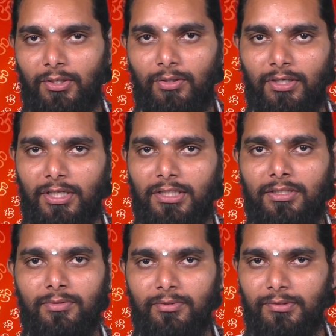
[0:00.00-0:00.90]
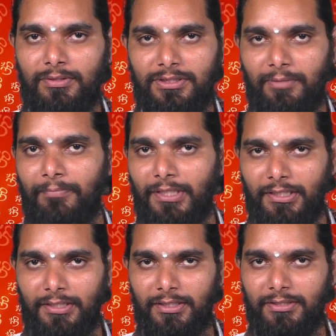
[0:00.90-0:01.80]
రెండు రకాలుగా ఉంటుంది
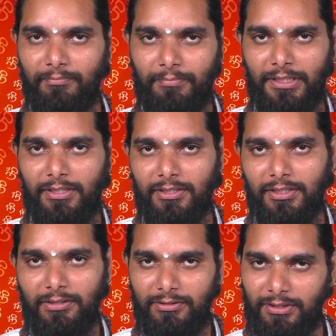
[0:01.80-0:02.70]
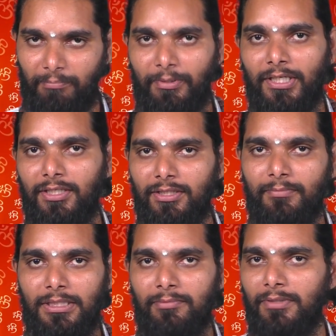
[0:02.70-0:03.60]
సంప్రజ్ఞత సంప్రజ్ఞత సంప్రజ్ఞత
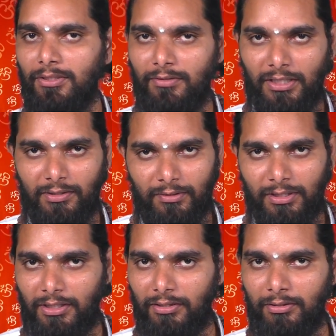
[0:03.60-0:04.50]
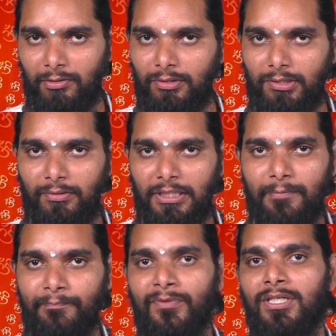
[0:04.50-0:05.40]
మళ్ళీ మనకు నాలుగు రకాలుగా ఉంటుంది
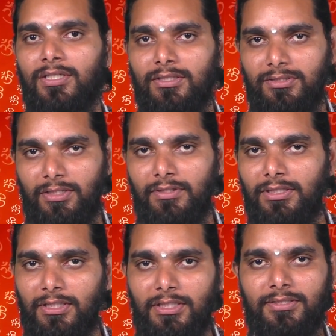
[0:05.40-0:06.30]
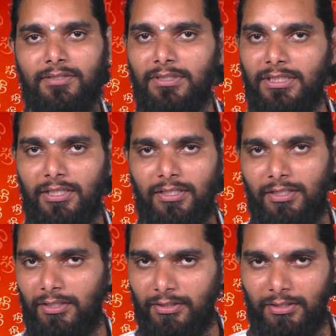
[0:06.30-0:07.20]
సవితర్క సవికార
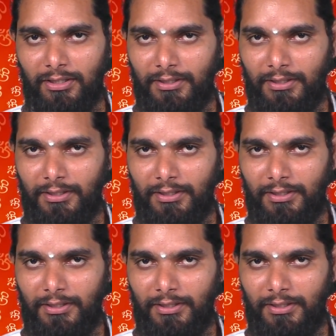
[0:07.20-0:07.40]
ఆనంద